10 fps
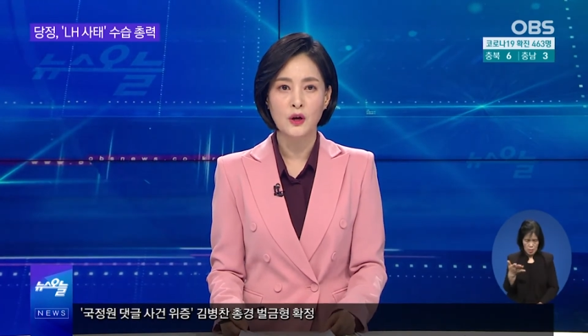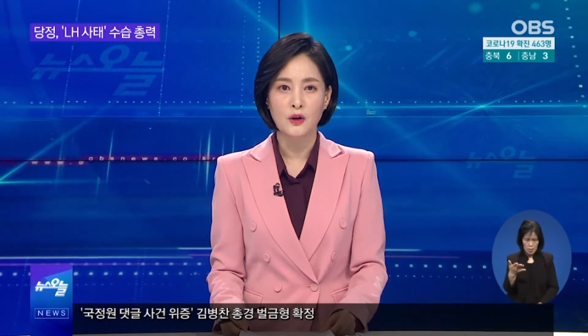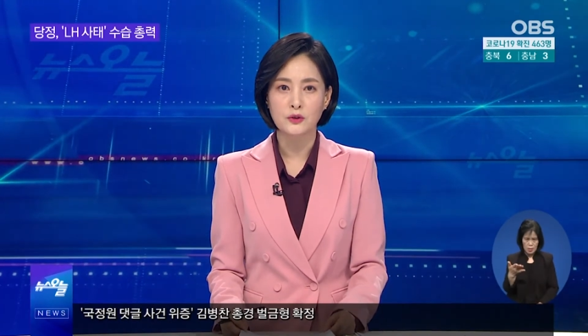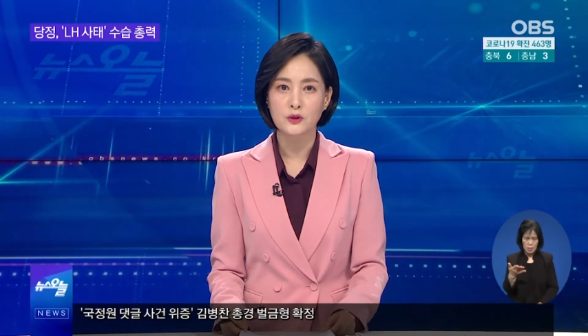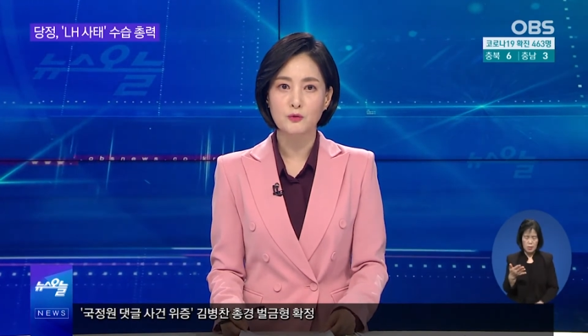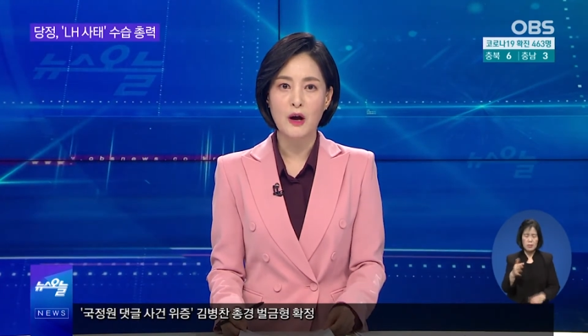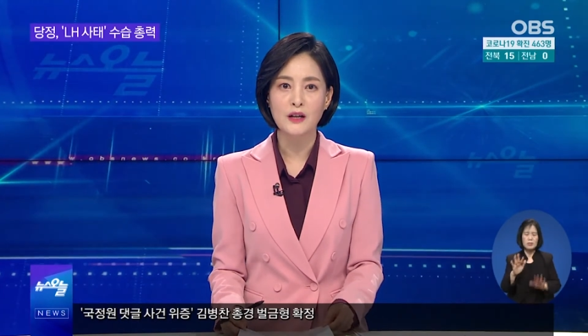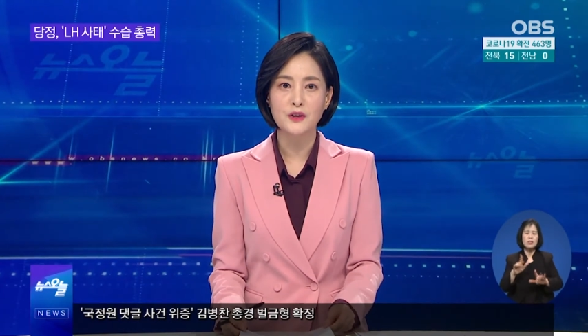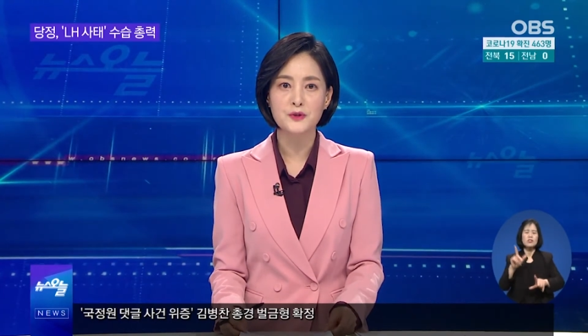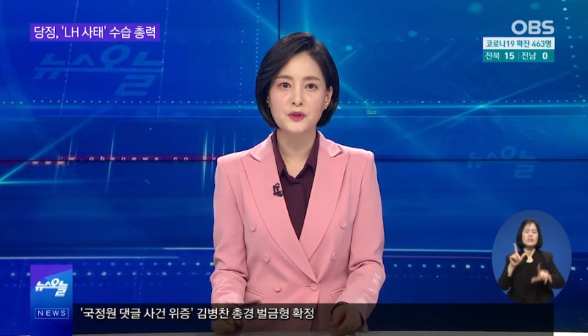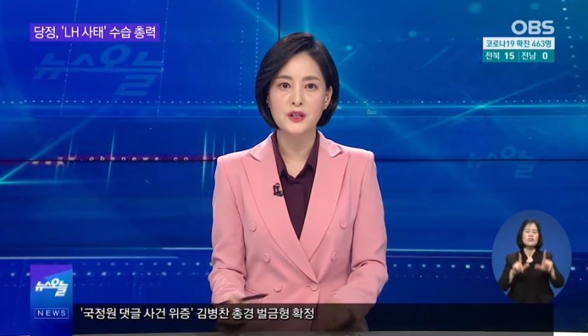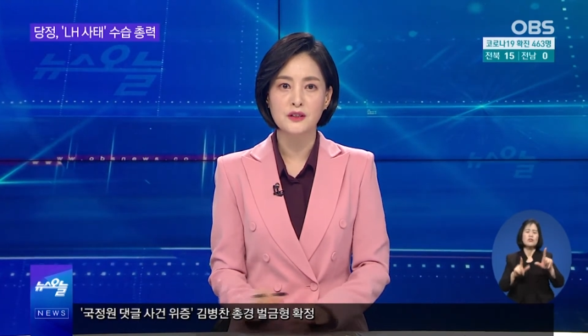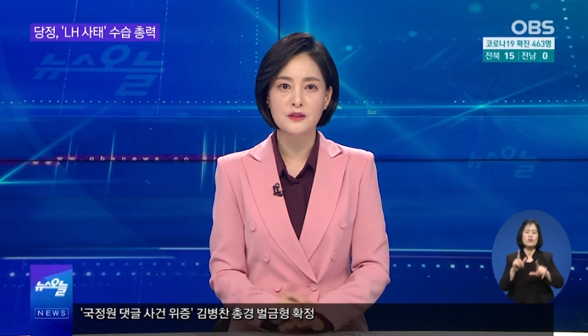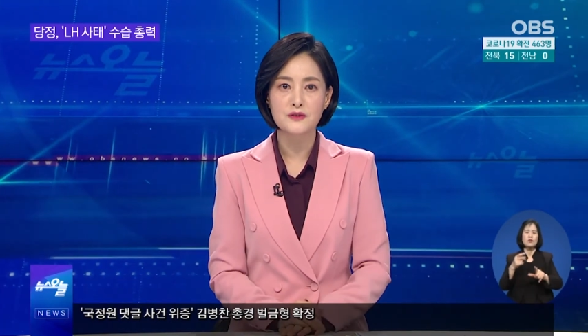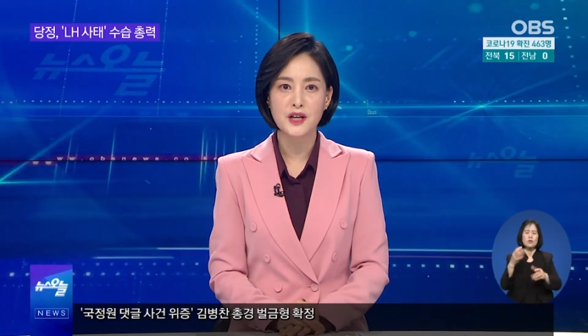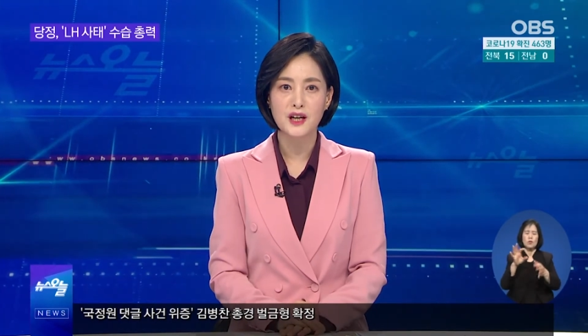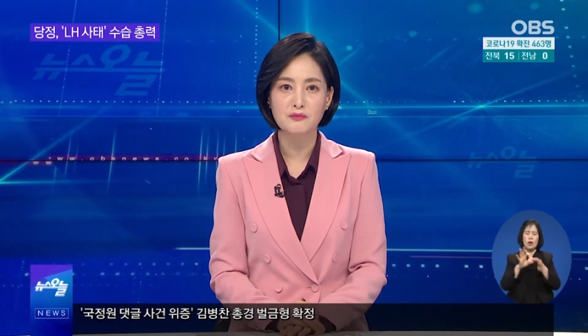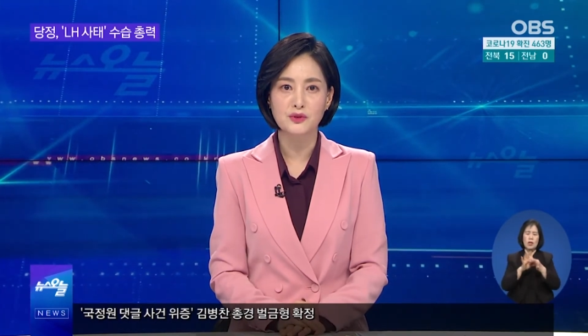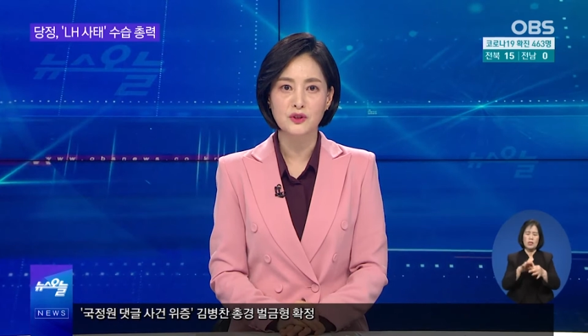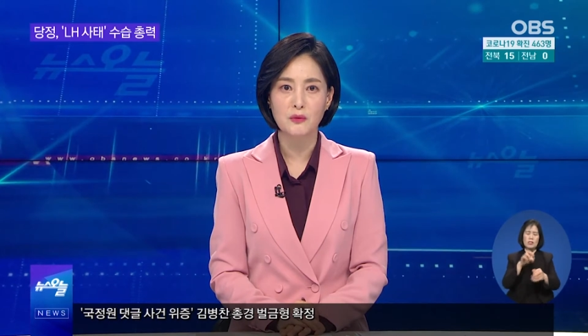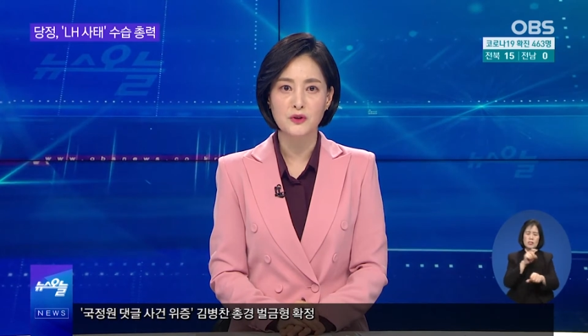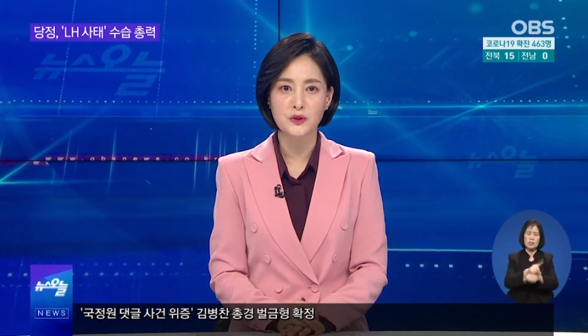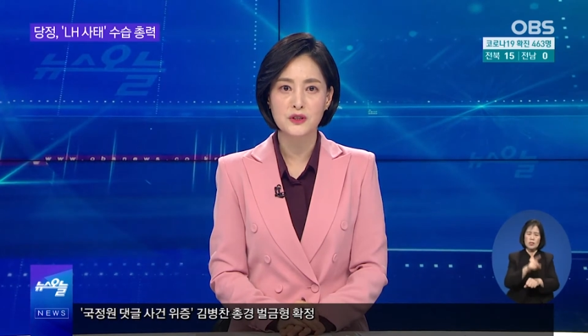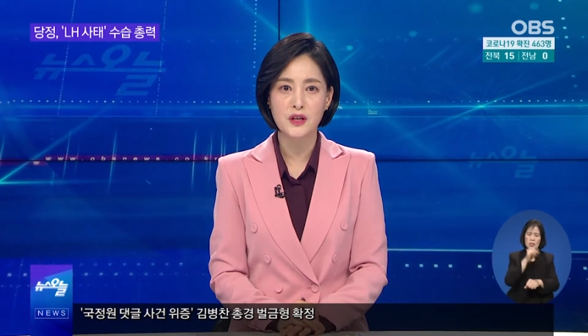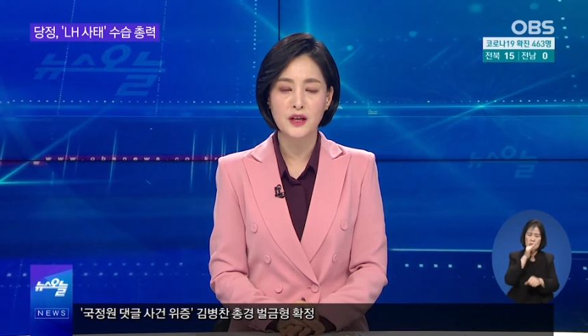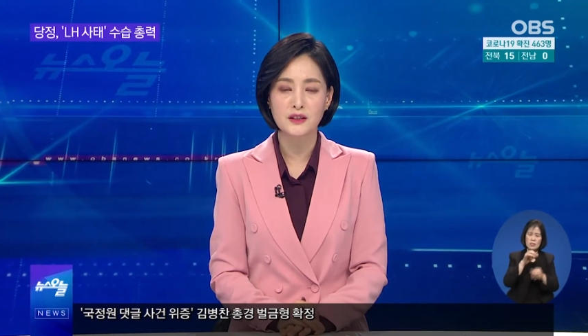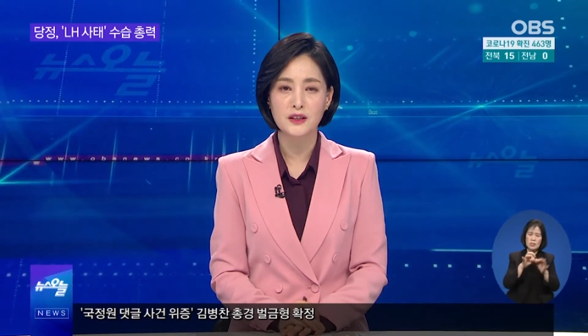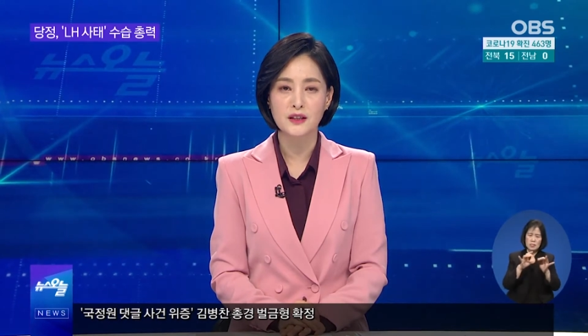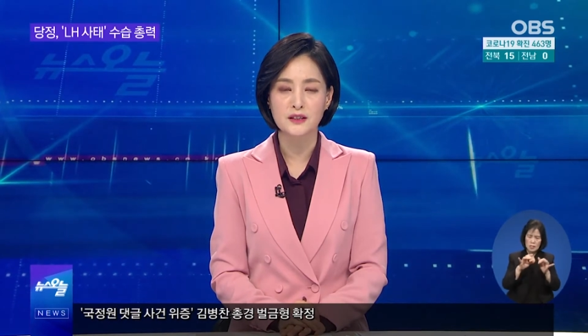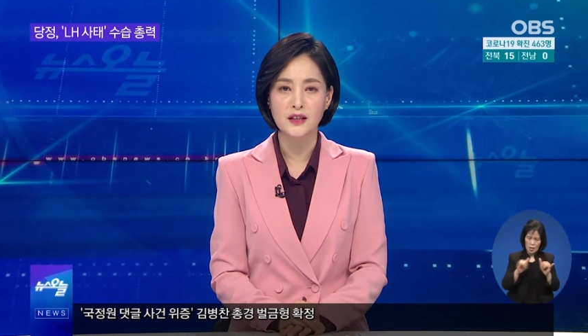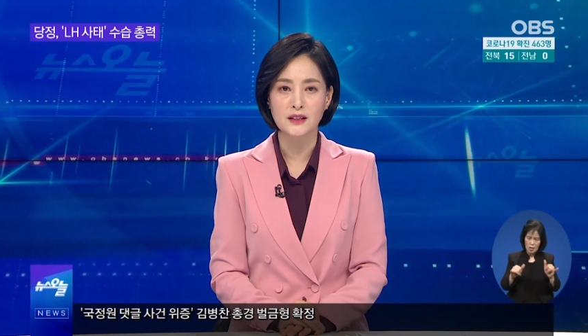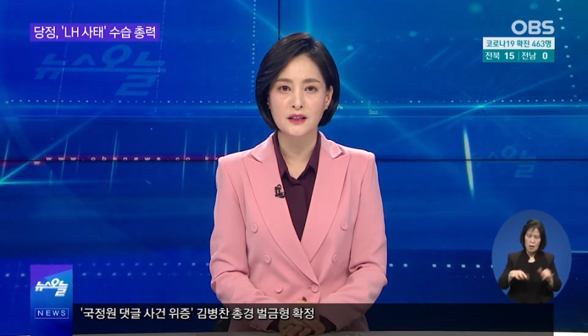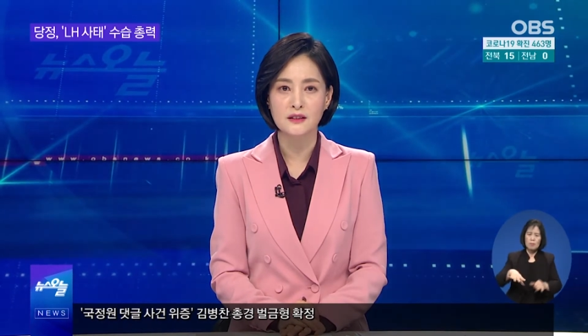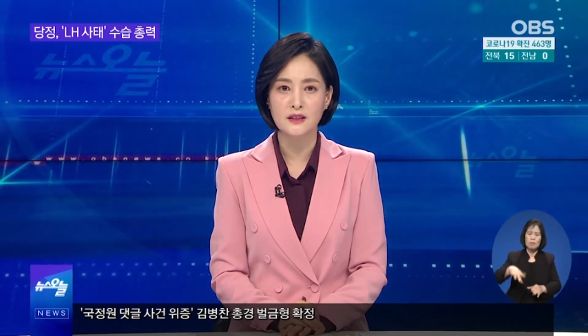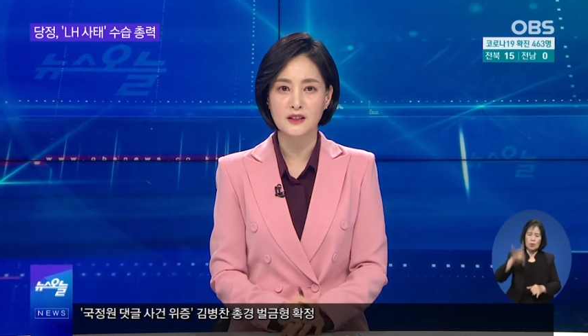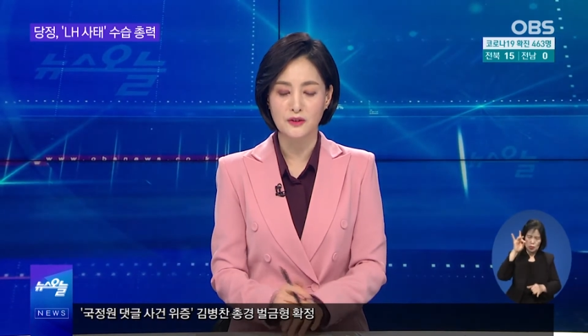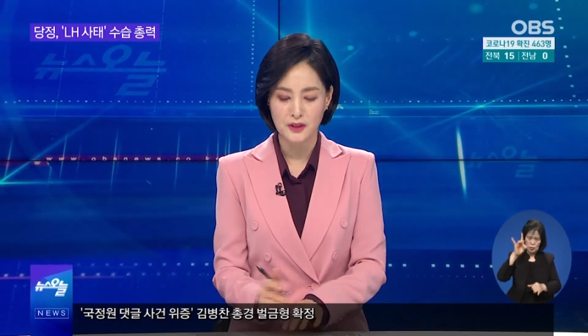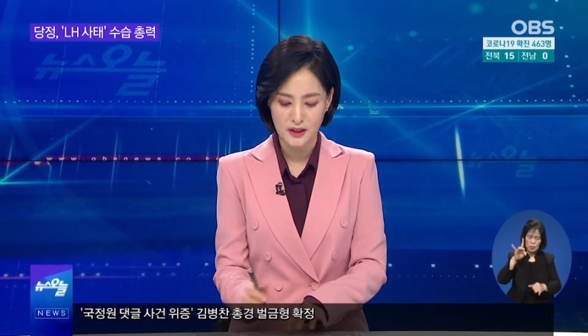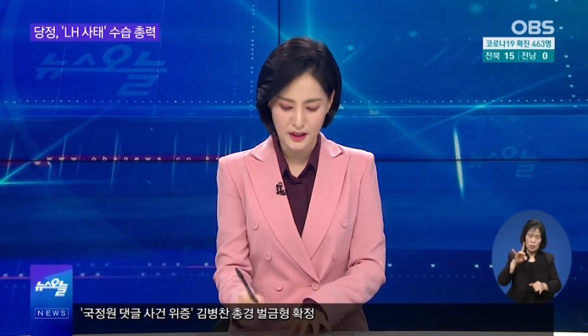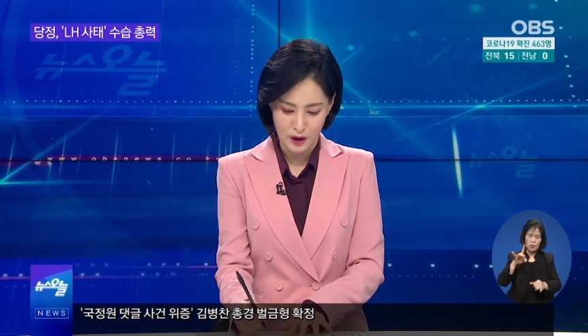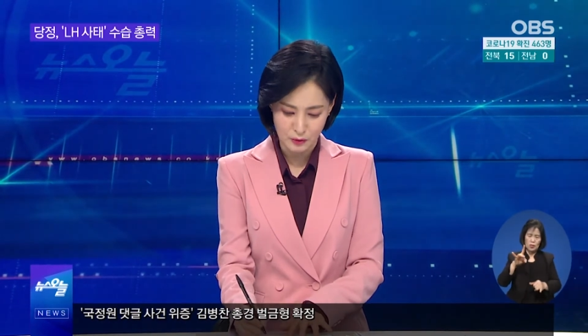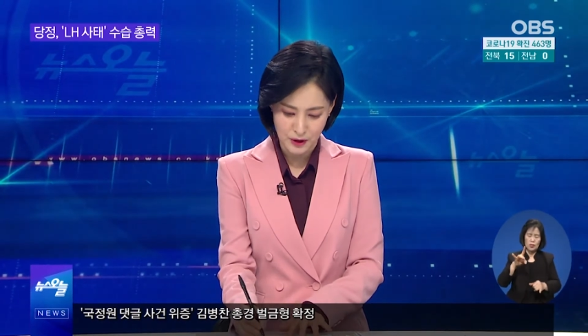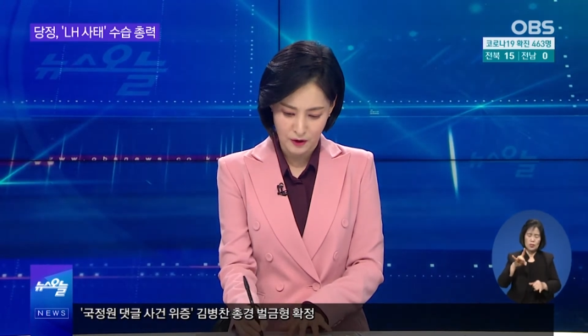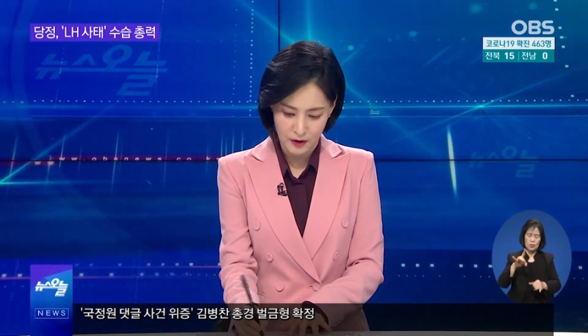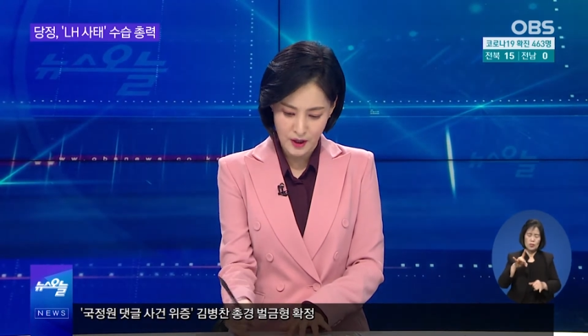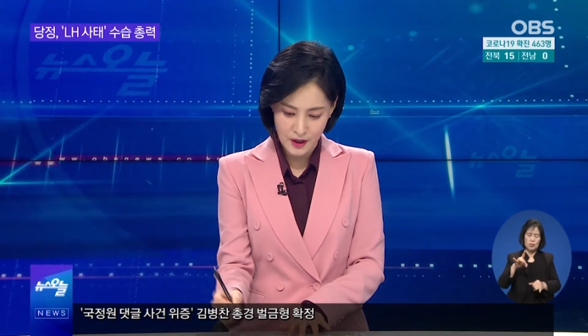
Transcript: 어떤 그 관련성이 있는 사람부터 먼저 시행하는 게 낫지 않겠느냐 이런 얘기 나오고요.